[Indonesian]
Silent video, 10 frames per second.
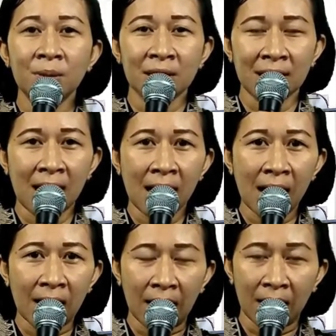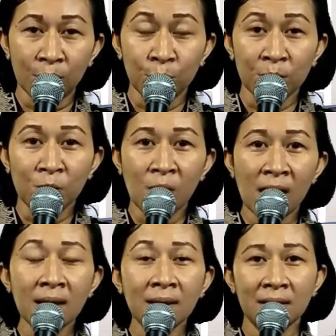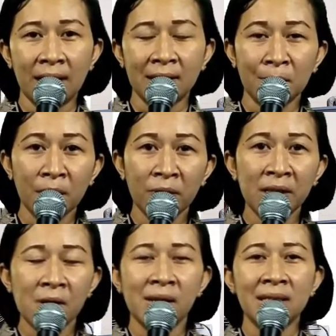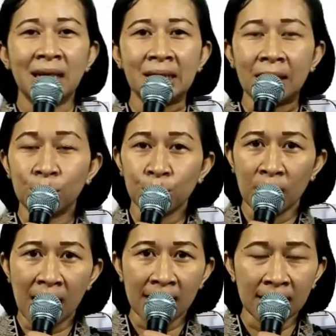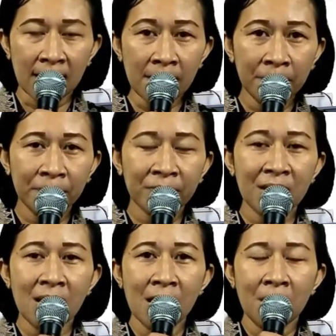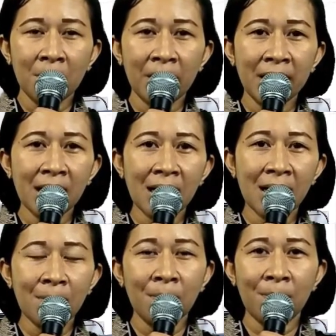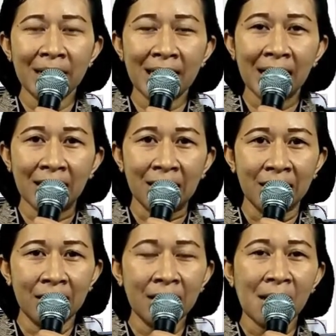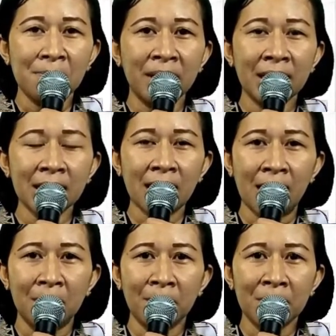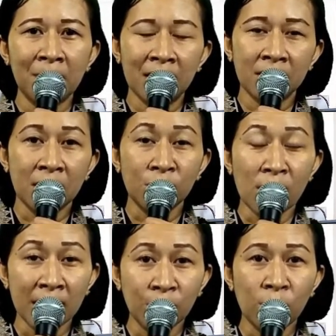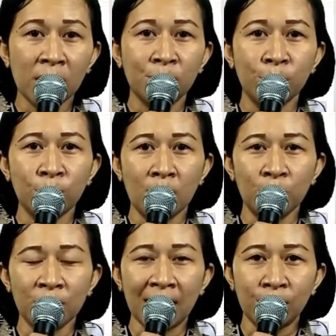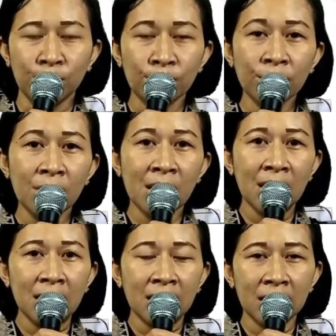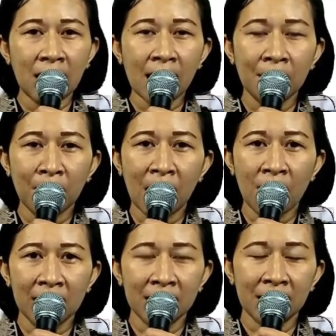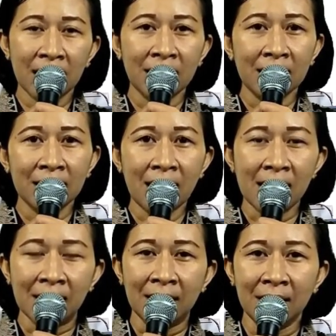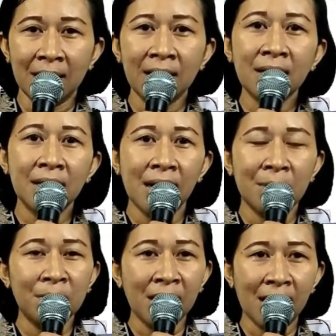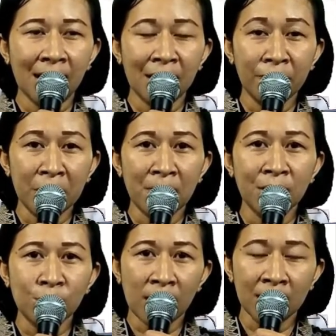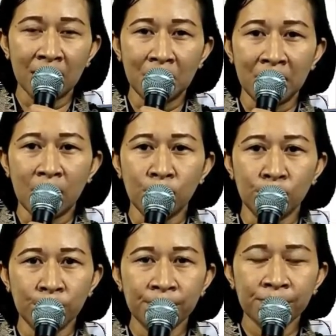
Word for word: beserta anak-anakku semua SMP Widya Wacana 1 Surakarta. Pada pagi hari ini Kamis tanggal 14 Januari 2021 kita akan mengawali kegiatan kita hari ini dengan mendengarkan firman Tuhan terlebih dahulu.